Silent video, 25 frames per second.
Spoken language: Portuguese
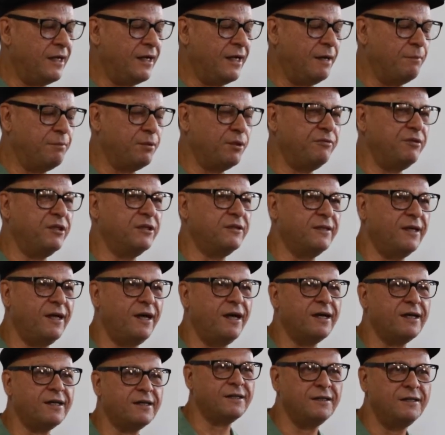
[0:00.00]

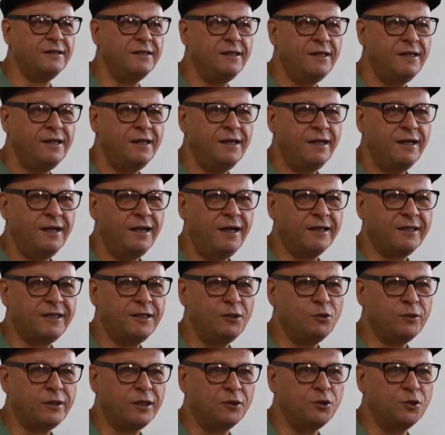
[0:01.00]
aproveitar
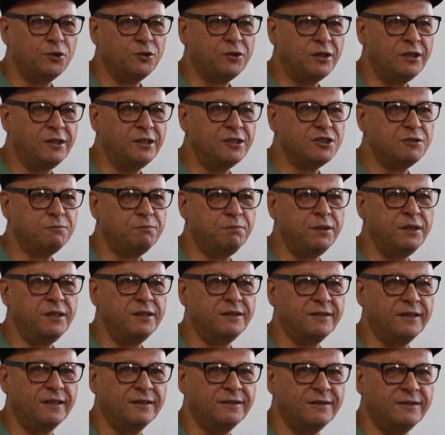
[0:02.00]
aquilo que a doutrina
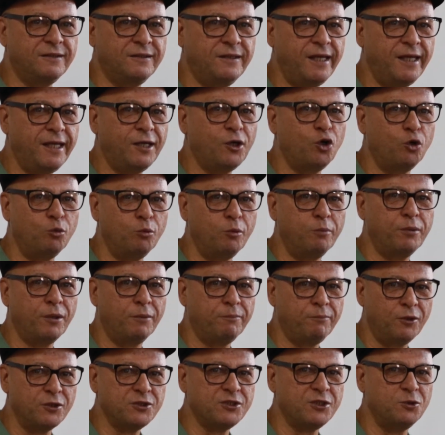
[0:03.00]
espírita tem como
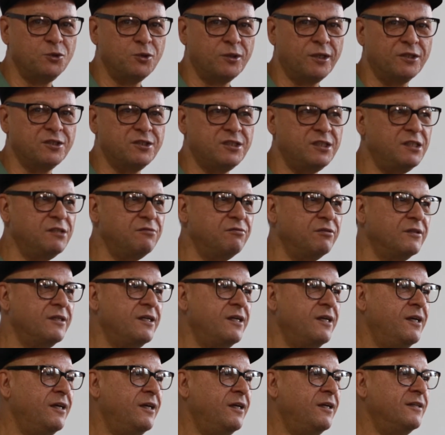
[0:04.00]
proposta educativa
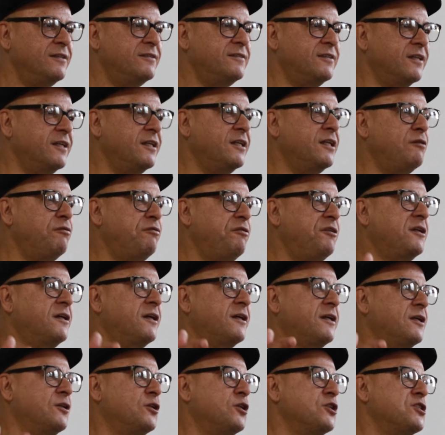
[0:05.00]

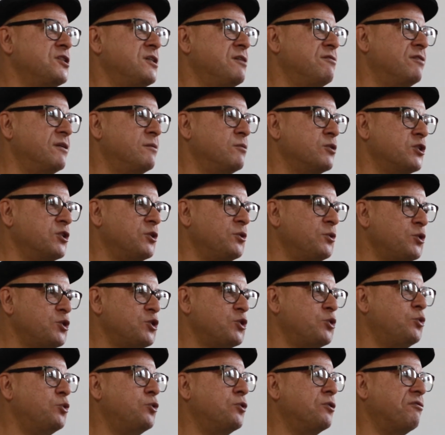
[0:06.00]
significa que nós devamos
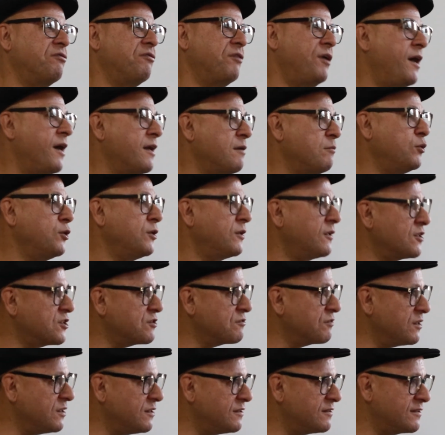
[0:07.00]
nos curvar
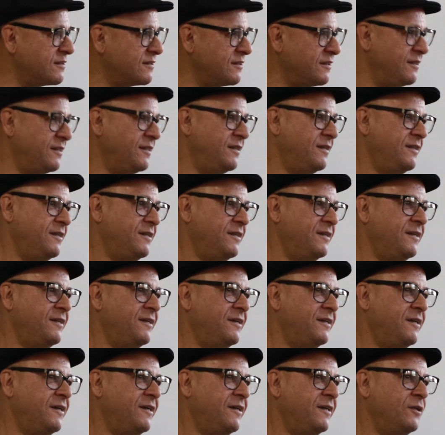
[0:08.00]
muitas vezes
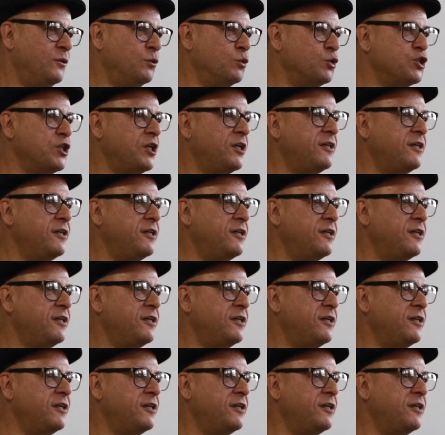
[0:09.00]
nos